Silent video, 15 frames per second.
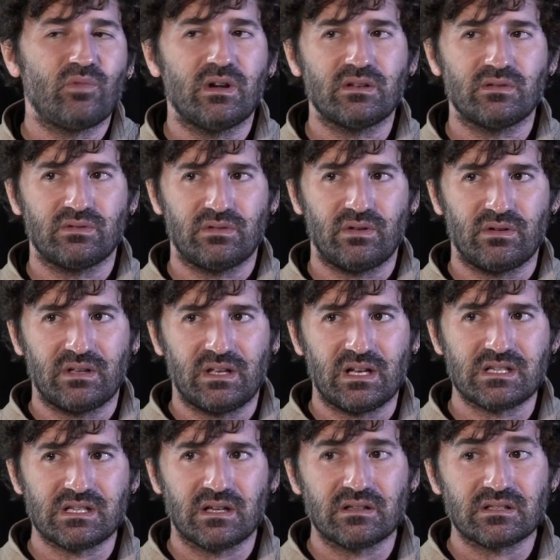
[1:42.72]
moi, dans lequel
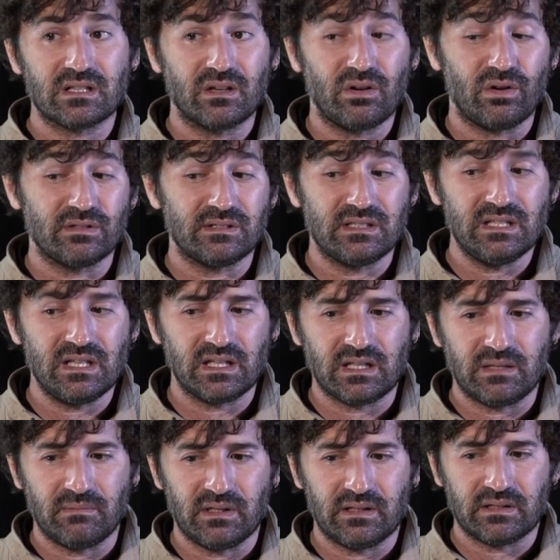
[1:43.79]
j'ai grandi et
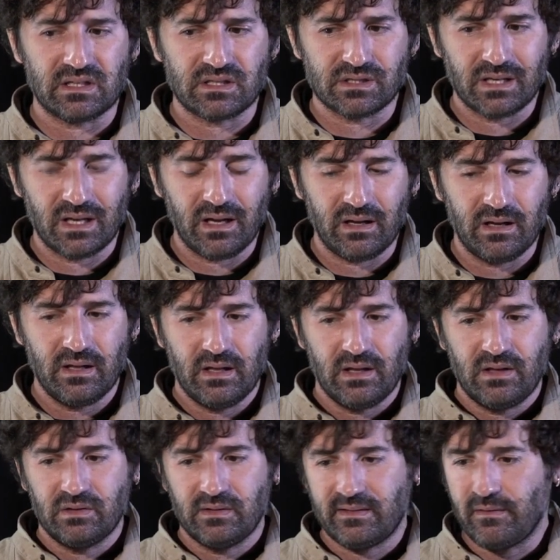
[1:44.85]
qui m'est très chère.
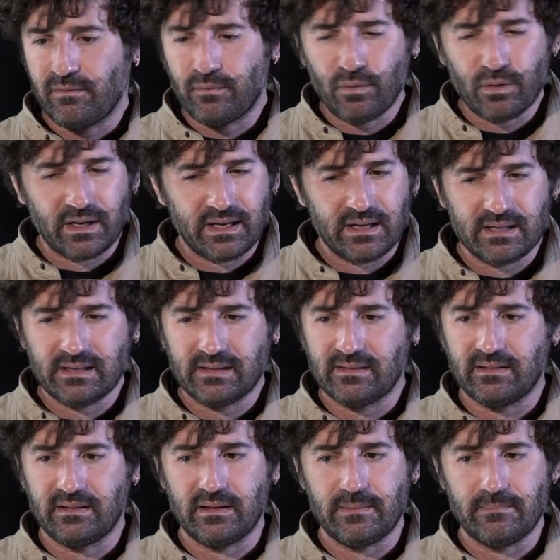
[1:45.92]
Ces forêts,
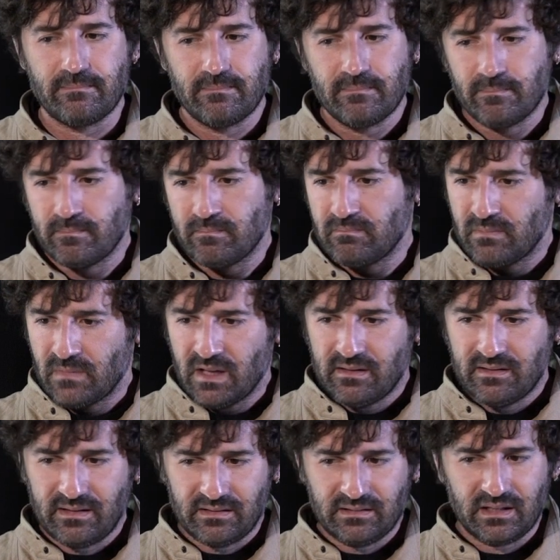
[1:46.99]
ces
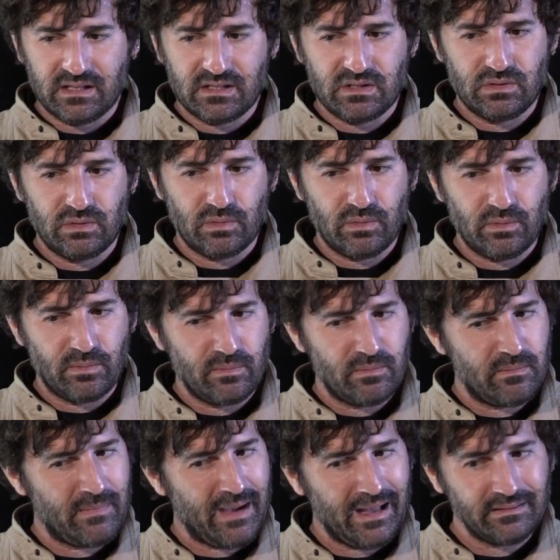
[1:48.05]
cette région
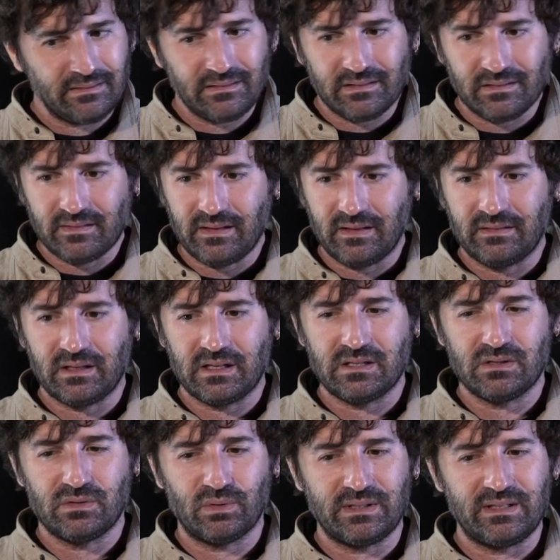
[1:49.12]
mate, cette
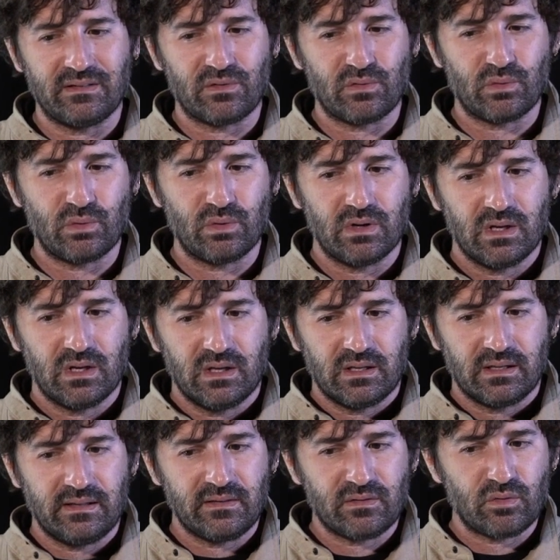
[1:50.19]
région qui se,
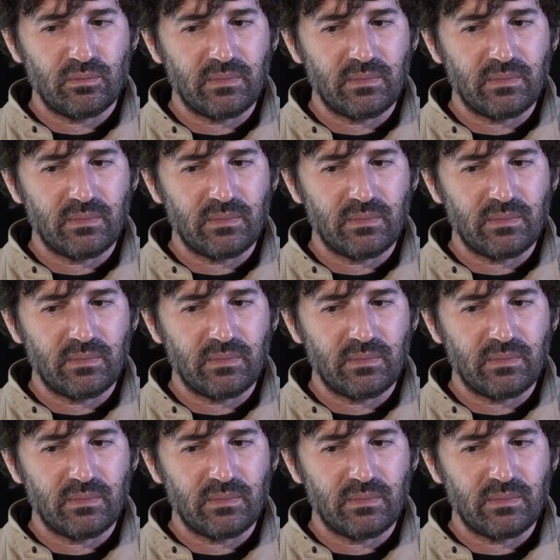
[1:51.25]
qui se